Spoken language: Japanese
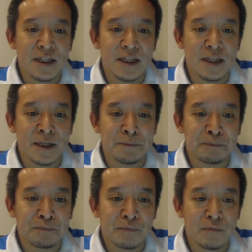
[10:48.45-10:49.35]
あ
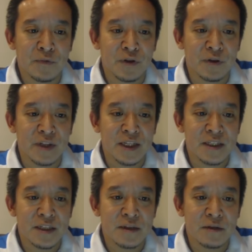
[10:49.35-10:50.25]
もので
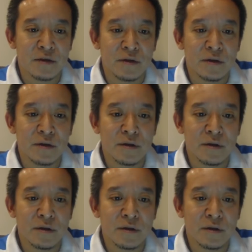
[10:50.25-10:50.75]
すと、